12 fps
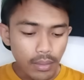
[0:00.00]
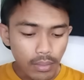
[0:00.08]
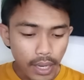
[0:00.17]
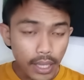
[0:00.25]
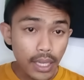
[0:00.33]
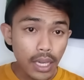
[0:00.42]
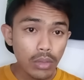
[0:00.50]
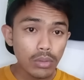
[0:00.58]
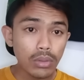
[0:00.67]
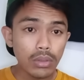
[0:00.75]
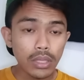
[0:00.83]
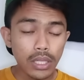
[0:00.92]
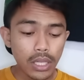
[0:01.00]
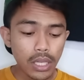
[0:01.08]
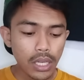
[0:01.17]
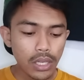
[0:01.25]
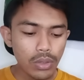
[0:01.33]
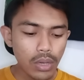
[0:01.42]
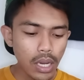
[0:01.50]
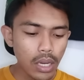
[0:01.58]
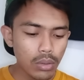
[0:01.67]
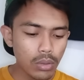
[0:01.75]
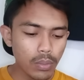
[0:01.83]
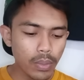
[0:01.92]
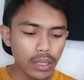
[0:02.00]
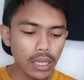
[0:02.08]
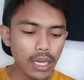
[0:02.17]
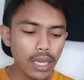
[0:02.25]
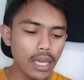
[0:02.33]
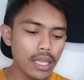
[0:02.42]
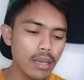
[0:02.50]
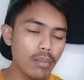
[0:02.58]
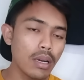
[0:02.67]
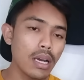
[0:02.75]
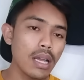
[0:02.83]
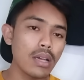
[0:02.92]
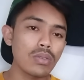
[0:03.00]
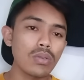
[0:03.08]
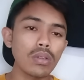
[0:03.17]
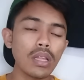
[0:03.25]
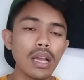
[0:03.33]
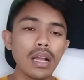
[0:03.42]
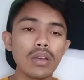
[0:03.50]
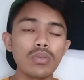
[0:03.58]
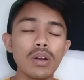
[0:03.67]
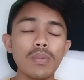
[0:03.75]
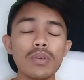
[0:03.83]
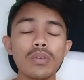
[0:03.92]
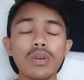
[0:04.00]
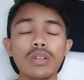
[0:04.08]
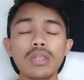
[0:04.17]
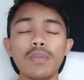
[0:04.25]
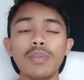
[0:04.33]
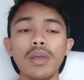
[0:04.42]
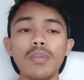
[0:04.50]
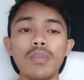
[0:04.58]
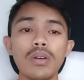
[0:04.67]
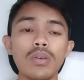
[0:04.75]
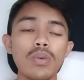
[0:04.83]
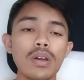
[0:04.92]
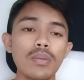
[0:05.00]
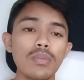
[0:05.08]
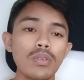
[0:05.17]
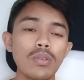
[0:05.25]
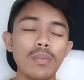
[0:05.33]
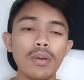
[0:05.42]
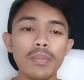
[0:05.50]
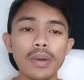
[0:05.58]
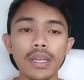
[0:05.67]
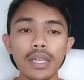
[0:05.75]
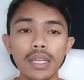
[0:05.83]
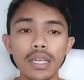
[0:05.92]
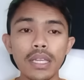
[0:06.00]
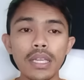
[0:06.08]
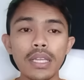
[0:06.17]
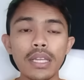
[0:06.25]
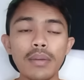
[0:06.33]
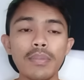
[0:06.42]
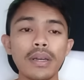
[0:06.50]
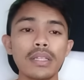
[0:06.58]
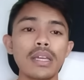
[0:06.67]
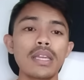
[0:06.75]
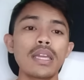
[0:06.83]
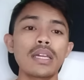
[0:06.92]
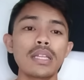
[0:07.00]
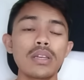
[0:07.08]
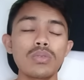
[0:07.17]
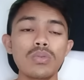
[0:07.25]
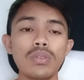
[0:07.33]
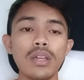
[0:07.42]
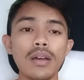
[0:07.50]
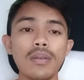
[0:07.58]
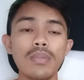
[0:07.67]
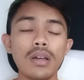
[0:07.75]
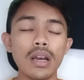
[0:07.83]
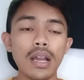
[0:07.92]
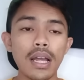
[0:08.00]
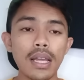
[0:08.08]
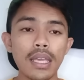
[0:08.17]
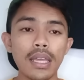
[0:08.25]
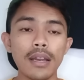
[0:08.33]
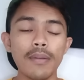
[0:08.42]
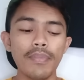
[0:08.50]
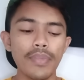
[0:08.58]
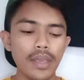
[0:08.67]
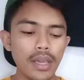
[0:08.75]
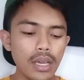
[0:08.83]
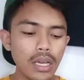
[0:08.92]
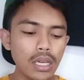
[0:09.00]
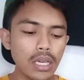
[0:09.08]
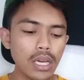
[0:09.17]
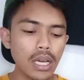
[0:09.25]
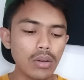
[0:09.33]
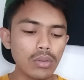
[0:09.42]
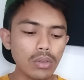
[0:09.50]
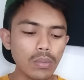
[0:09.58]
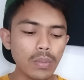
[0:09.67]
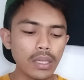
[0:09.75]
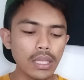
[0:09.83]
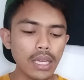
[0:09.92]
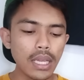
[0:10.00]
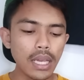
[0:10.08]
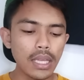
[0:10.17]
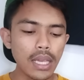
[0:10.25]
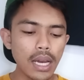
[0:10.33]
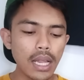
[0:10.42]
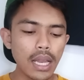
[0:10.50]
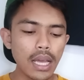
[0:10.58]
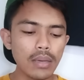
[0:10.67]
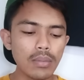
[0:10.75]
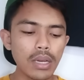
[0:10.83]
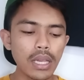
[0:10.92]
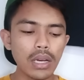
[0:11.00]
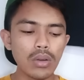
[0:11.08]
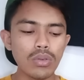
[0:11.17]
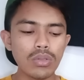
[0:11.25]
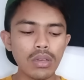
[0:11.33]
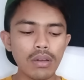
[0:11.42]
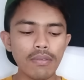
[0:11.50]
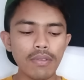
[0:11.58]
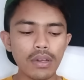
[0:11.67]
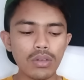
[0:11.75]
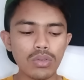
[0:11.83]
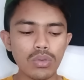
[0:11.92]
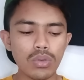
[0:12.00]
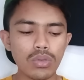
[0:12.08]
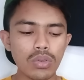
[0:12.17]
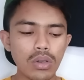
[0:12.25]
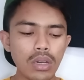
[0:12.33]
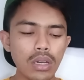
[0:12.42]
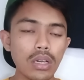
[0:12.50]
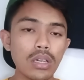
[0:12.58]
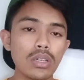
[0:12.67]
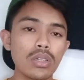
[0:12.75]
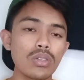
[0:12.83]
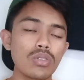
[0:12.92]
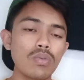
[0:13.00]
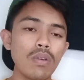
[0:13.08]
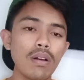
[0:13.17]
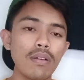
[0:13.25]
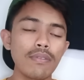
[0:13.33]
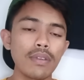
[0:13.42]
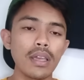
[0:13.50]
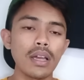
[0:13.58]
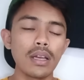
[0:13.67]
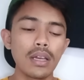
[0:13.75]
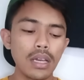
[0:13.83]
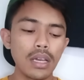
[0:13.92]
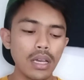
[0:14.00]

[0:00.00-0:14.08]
Baik ya untuk di sini juga untuk pertandingannya berlangsung tanggal 22 September 2024 ini dan pertandingannya sudah berakhir. Nah, untuk pertandingannya adalah Bayer Kusen versus uh, eh, Swaf ya.